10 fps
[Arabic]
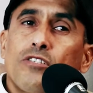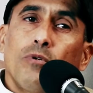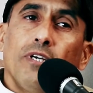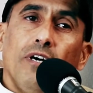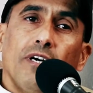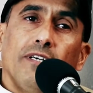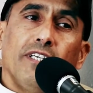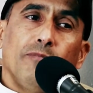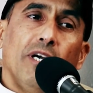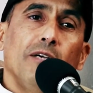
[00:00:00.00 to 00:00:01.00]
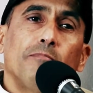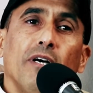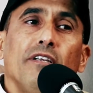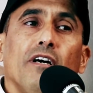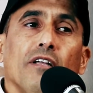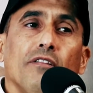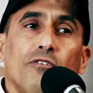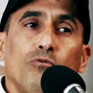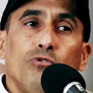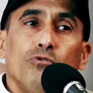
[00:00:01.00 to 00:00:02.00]
ذوي الاعاقه يعني بحب انا
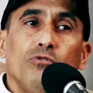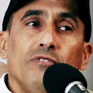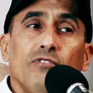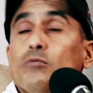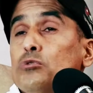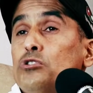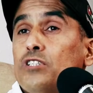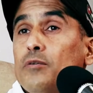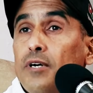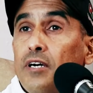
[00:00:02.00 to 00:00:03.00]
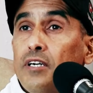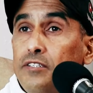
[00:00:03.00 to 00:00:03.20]
اظهر وجودي في المجتمع،